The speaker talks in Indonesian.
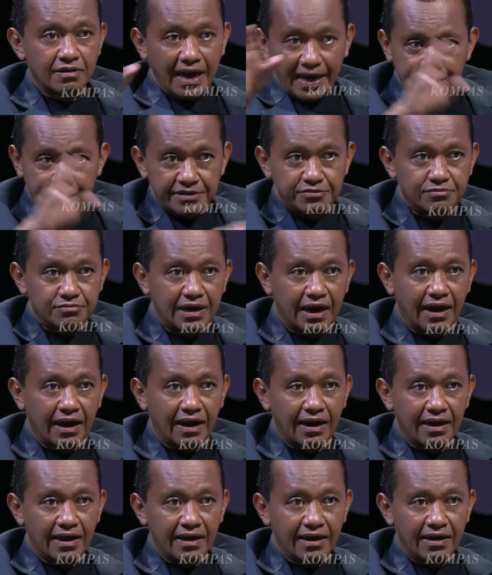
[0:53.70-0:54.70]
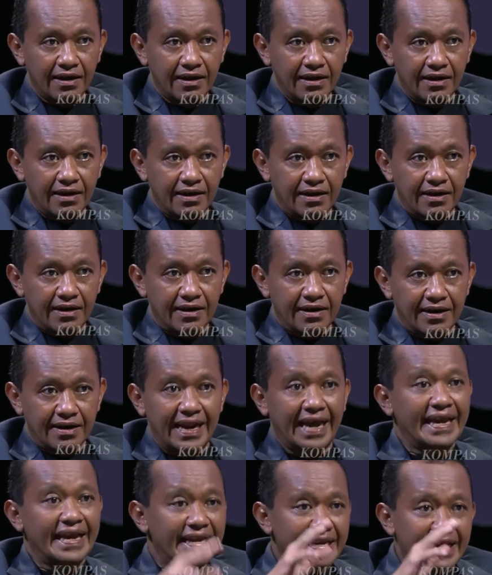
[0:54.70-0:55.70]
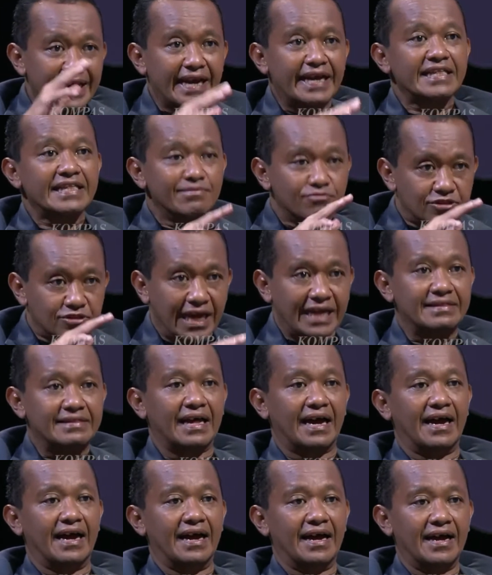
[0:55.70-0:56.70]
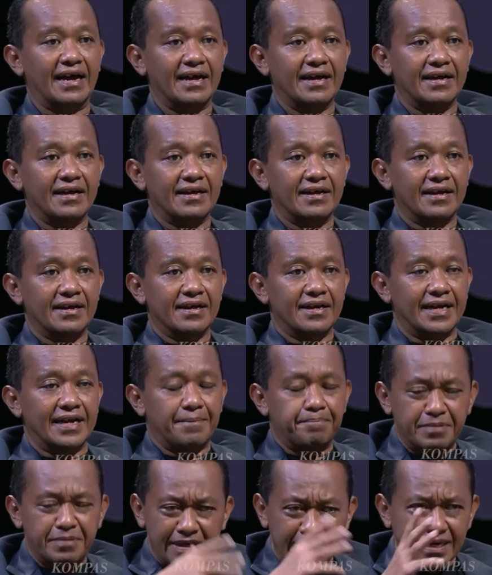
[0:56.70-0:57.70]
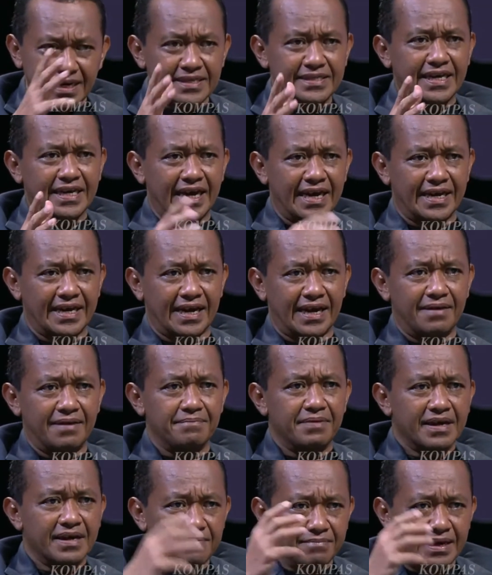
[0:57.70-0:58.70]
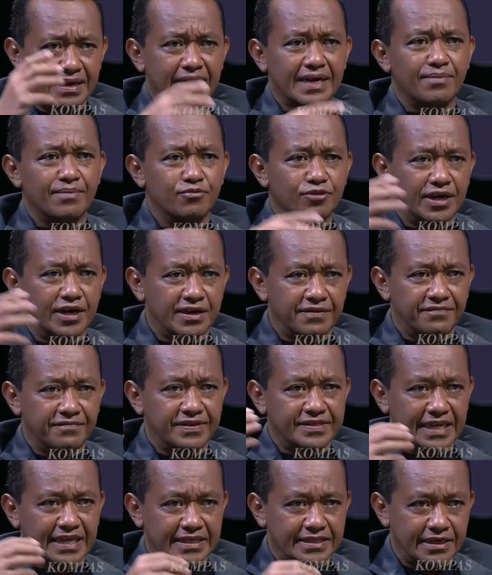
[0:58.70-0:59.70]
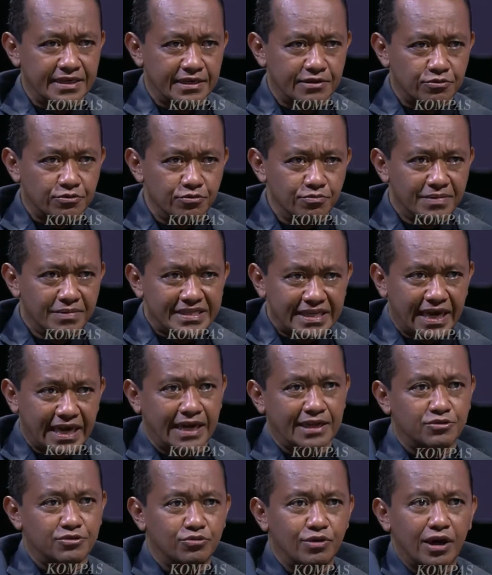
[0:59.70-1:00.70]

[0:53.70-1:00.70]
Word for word: Ada juga. Nah ini yang kita mau tata. Nah pikiran saya adalah bagaimana kemudian investasi itu masyarakat